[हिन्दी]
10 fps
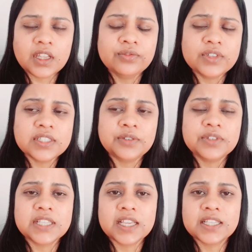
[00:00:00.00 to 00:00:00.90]
विजिट
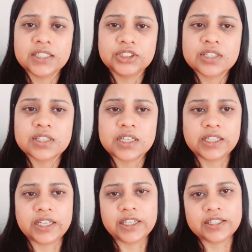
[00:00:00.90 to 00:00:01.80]
वीज़ा एक्सटेंशन से
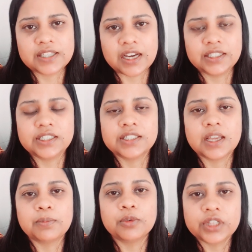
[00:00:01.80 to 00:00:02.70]
रिलेटेड सारी चीज़ें
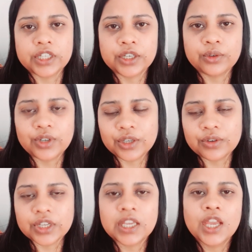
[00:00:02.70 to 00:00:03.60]
आपको क्लियर हो गई
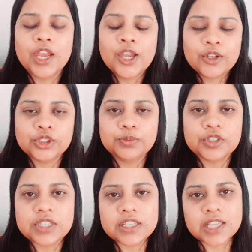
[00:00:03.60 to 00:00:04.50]
होंगी कुछ
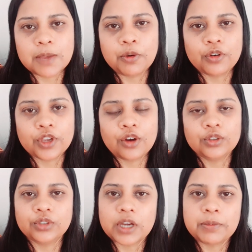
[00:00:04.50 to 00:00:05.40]
मुझसे स्किप हो गया
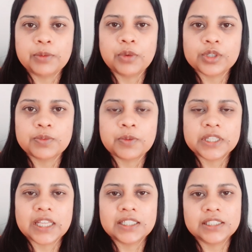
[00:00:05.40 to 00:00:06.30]
हो तो कमेंट बॉक्स में
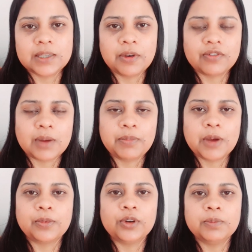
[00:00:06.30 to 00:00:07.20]
बता दीजिए मैं वहां पे
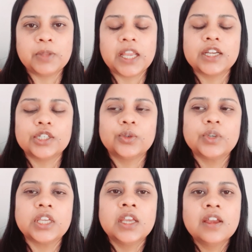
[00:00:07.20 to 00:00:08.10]
आपको रिप्लाई कर
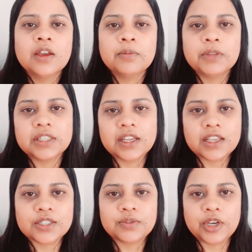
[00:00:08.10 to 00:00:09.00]
दूंगी मिलते हैं
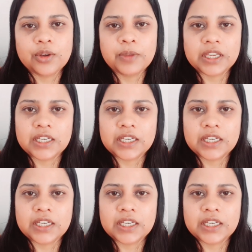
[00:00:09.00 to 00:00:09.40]
नेक्स्ट वीडियो में एक